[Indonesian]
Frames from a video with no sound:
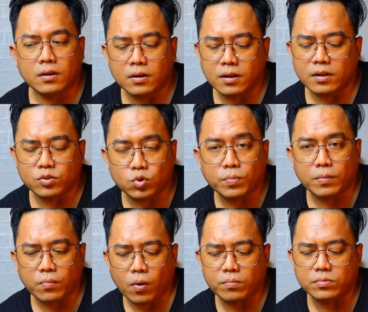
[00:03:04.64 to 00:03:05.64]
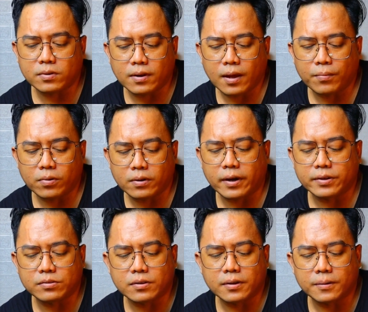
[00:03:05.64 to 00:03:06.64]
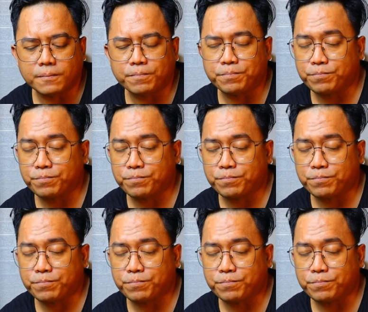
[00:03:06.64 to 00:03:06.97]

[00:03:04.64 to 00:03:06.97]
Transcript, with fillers: ini adalah super bom cinnamon guys ya.